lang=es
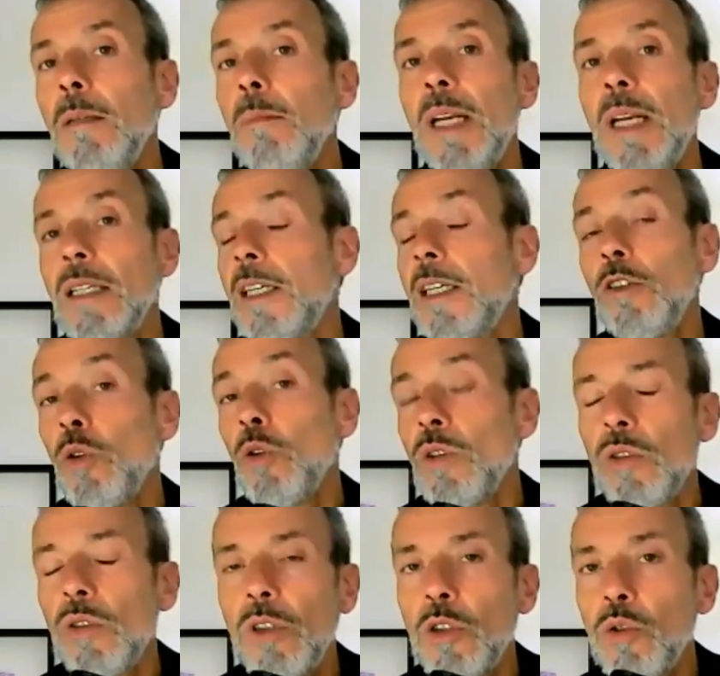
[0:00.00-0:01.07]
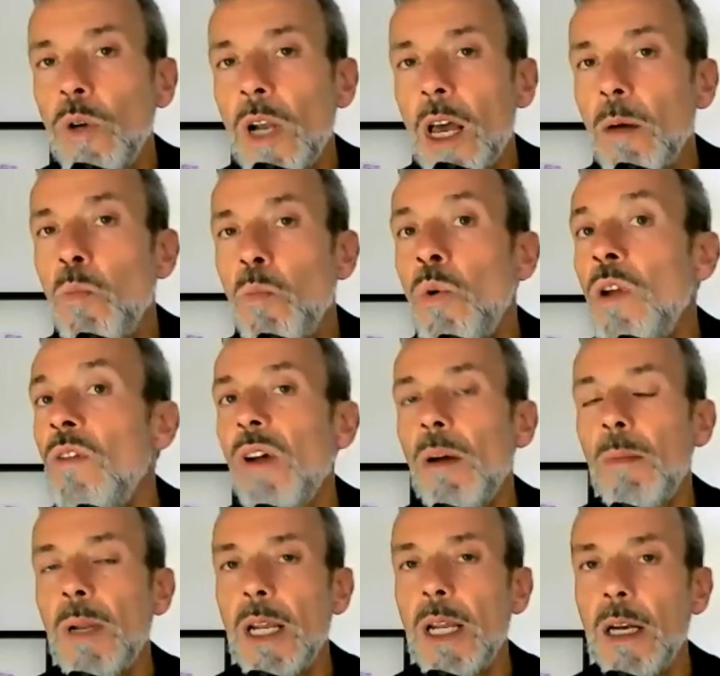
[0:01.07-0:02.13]
verás que todo esto te suena muy
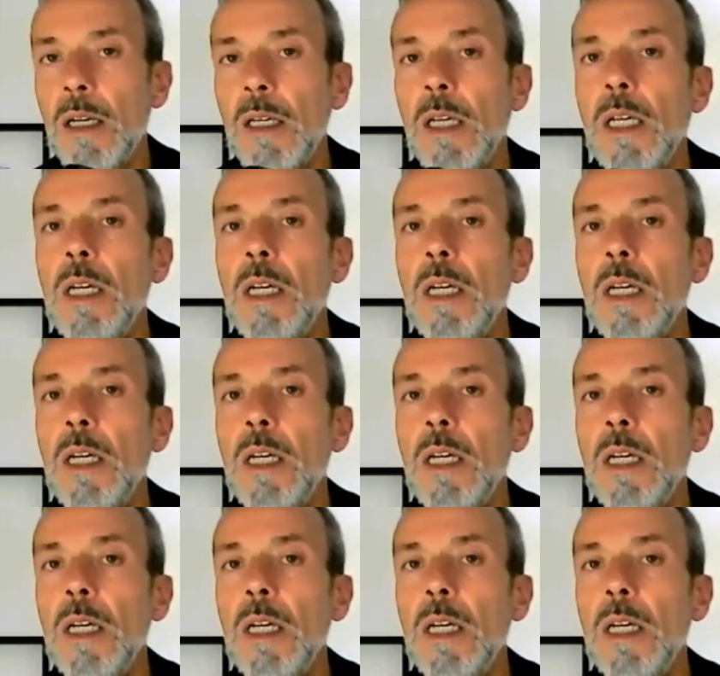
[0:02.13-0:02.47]
familiar.